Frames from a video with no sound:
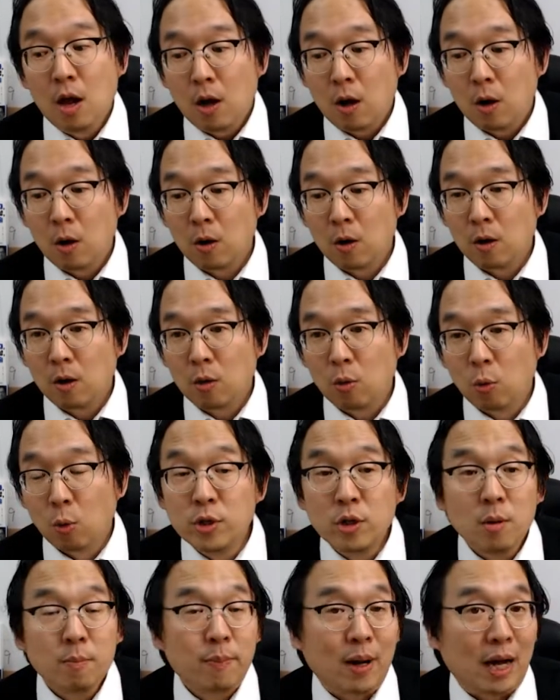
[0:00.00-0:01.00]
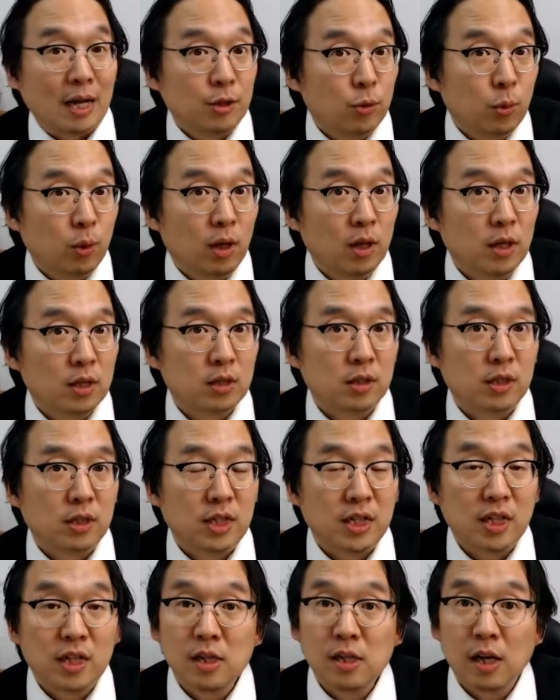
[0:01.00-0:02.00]
어 5년 반 동안
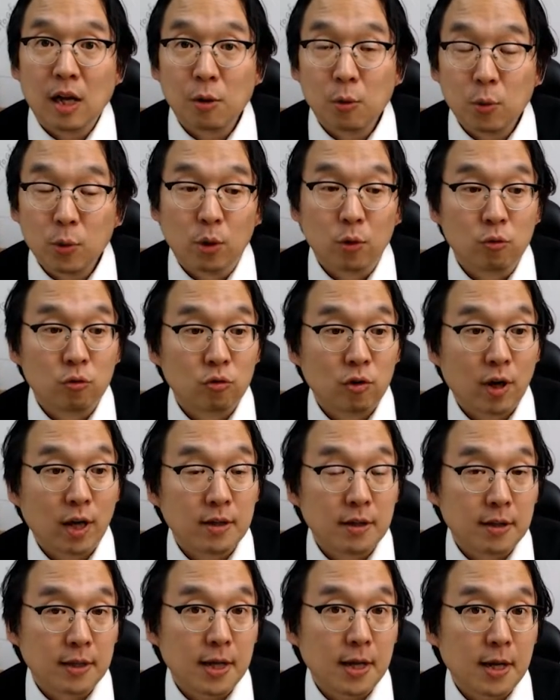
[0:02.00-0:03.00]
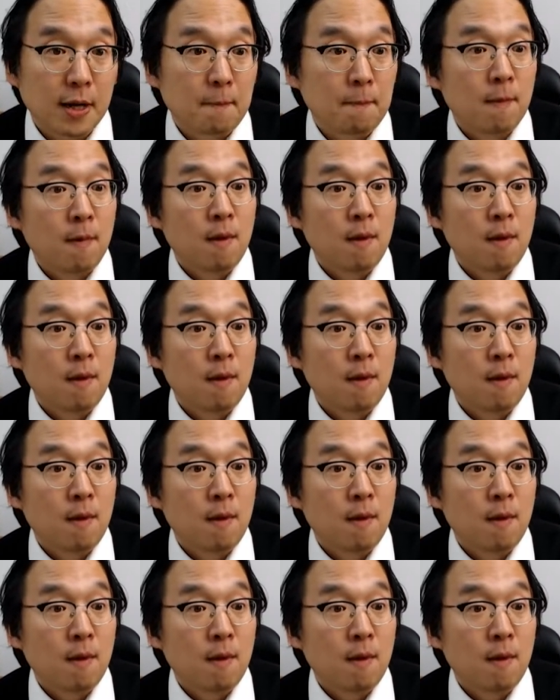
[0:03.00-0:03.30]
일을 하고 연구를 했는데